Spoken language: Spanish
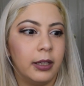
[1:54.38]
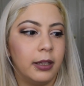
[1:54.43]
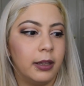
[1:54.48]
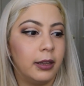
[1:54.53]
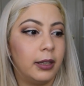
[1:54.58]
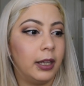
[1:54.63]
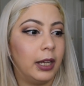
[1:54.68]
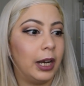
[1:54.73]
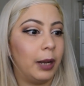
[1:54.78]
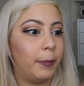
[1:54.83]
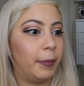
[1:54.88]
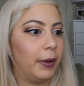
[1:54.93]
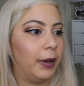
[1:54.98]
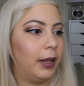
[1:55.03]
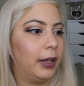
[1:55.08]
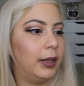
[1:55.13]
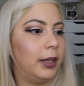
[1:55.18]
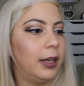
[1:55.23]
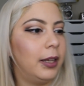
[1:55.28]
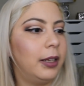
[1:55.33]
De la
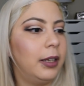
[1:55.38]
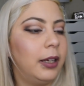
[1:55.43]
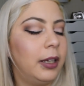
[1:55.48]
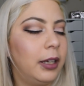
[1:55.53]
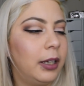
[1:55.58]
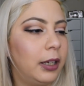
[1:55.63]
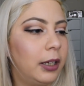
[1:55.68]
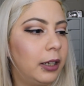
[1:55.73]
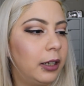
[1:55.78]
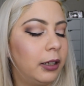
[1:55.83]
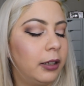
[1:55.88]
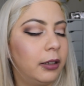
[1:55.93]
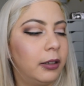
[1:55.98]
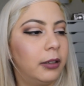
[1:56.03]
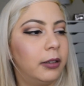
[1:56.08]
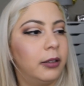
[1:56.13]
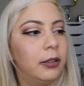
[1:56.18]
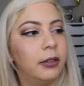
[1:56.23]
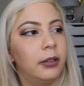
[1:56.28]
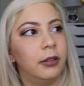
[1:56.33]
paleta de
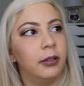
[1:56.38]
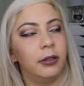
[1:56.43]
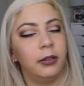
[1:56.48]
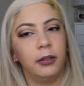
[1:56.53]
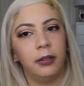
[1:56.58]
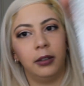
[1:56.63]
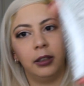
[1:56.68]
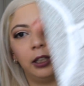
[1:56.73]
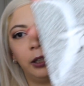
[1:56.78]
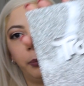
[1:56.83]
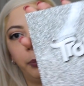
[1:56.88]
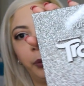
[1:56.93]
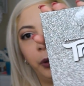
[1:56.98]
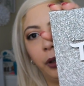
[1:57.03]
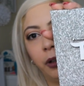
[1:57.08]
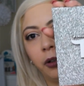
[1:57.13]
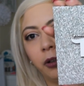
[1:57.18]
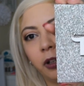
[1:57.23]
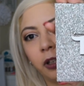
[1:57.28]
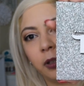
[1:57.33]
de
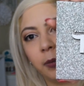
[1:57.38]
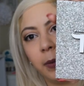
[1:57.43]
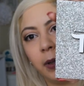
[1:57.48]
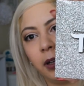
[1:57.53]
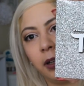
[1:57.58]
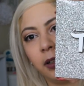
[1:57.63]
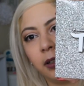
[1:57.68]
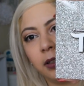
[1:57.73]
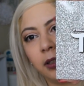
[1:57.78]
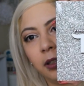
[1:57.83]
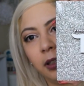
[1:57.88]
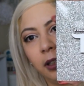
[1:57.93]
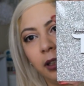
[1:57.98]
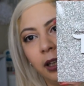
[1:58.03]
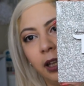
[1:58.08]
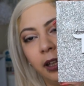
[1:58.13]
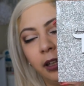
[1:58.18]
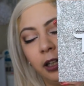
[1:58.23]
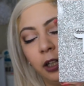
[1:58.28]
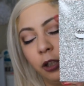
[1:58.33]
Pure Cosmetics,
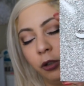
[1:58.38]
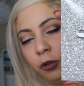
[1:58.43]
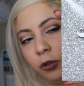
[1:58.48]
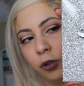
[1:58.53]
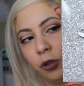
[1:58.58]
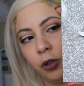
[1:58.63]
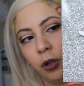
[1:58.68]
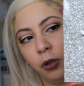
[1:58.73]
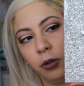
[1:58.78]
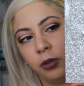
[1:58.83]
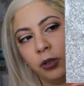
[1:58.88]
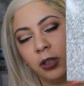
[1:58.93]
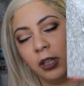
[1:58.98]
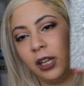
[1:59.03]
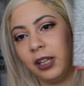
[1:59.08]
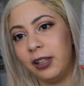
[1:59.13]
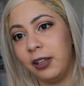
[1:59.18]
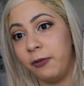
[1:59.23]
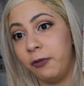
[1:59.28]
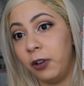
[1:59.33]
la de los trolls Y
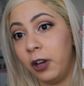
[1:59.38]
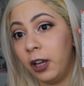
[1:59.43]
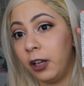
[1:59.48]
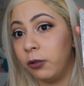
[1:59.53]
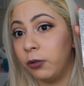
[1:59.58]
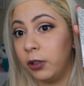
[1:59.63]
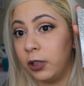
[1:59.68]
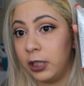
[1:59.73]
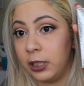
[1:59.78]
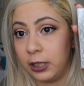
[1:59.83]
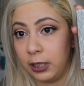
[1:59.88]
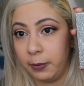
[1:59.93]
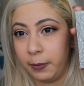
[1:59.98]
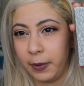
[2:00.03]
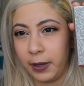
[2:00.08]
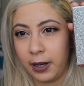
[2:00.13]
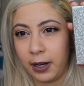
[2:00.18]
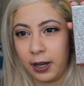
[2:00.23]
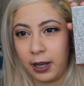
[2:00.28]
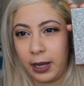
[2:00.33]
esta fue la que utilicé
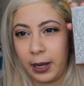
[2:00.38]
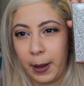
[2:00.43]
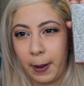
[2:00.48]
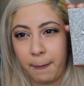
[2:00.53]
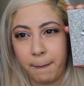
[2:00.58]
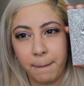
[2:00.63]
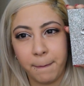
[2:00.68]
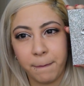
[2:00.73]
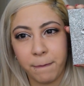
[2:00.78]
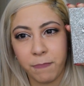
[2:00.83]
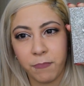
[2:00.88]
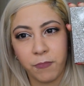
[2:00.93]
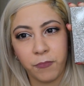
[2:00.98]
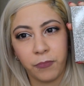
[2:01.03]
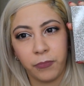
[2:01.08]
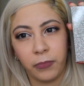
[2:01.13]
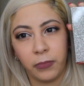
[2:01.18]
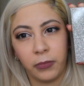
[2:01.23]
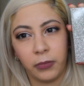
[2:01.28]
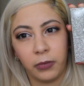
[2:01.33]
para
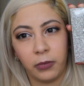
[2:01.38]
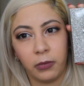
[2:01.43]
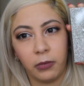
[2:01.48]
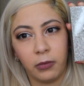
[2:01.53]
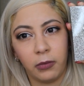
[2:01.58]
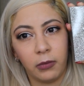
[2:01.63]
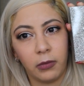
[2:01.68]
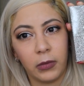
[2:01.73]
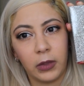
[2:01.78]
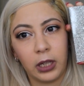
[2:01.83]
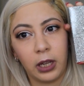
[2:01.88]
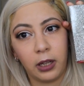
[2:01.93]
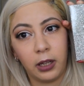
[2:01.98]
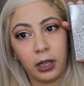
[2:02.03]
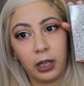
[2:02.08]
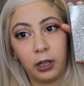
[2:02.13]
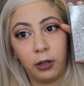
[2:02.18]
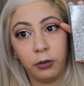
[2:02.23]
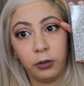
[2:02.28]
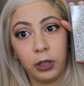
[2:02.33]

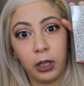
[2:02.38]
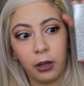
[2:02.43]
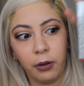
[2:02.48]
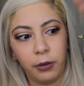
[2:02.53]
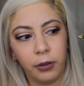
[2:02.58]
el look de